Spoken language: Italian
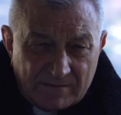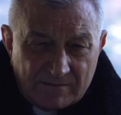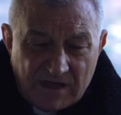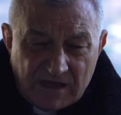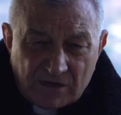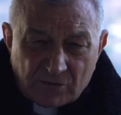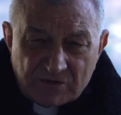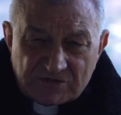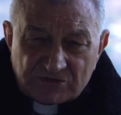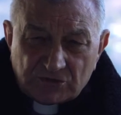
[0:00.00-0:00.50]
ma
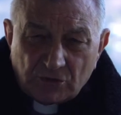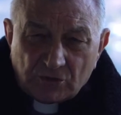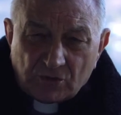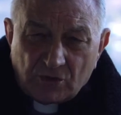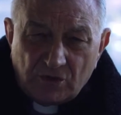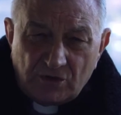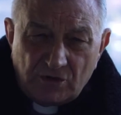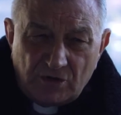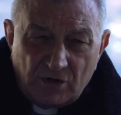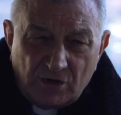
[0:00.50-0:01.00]
è questo
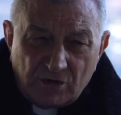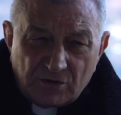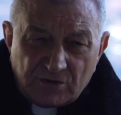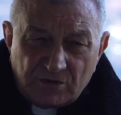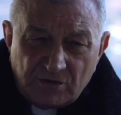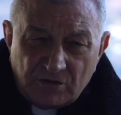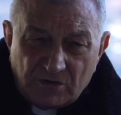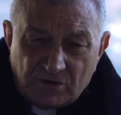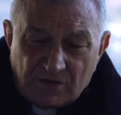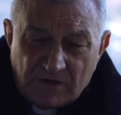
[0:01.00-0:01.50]

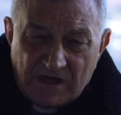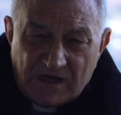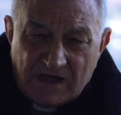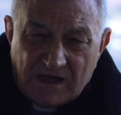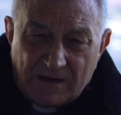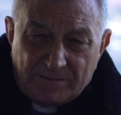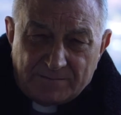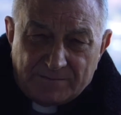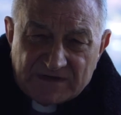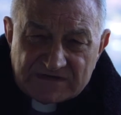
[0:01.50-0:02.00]
colloquio
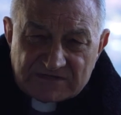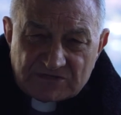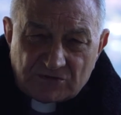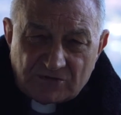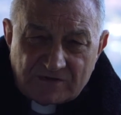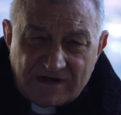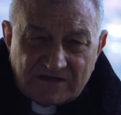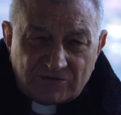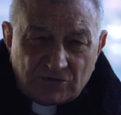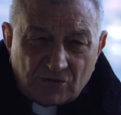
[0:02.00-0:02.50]

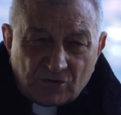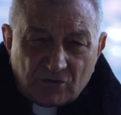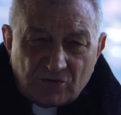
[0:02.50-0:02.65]
appassionato